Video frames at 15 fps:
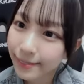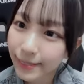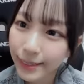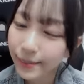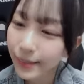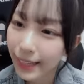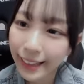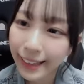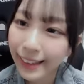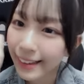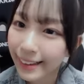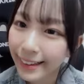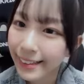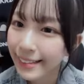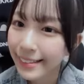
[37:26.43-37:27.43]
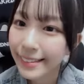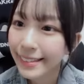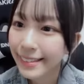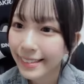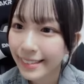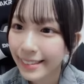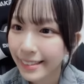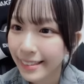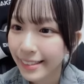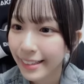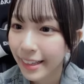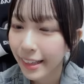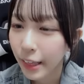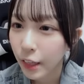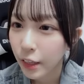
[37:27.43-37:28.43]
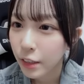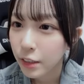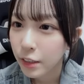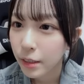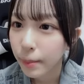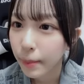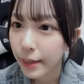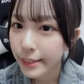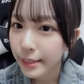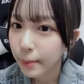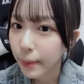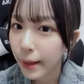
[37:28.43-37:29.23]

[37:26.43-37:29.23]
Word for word: バイバーイサマーサマー